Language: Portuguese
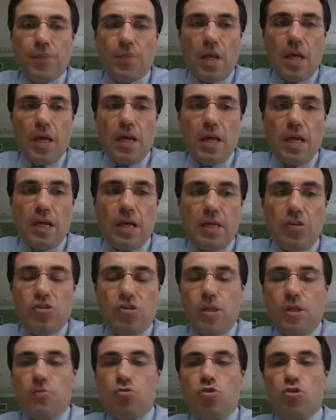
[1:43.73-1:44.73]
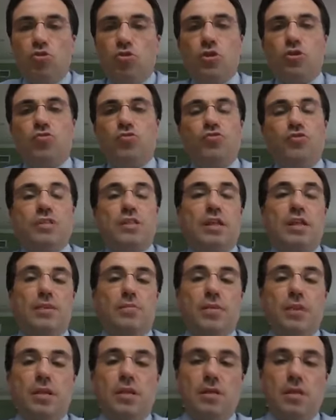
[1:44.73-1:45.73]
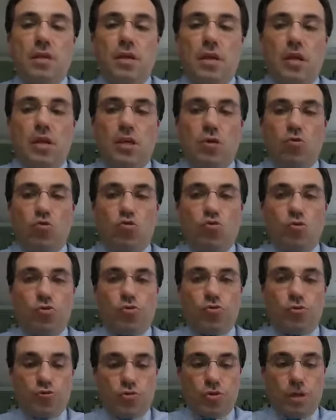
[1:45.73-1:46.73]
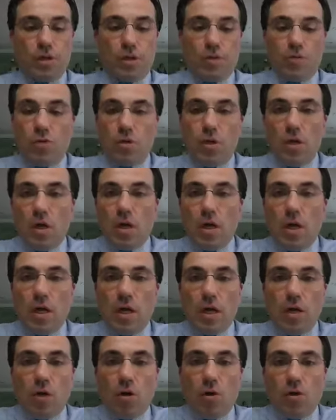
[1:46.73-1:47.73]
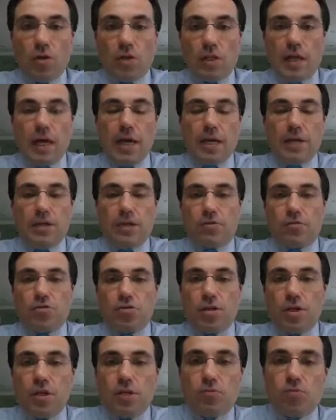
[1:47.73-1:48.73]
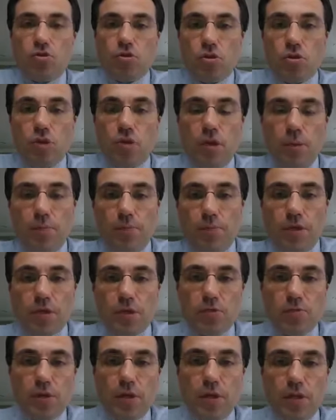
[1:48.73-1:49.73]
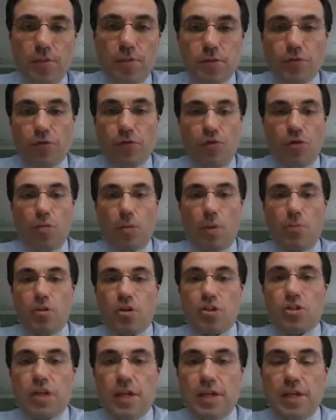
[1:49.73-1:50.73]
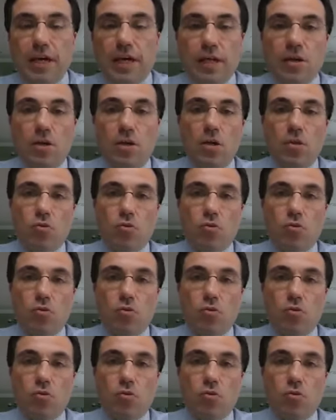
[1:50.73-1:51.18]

eh, estaremos reunidos fisicamente e os outros estarão uh, online. Então estaremos na mesma, da mesma forma por este canal.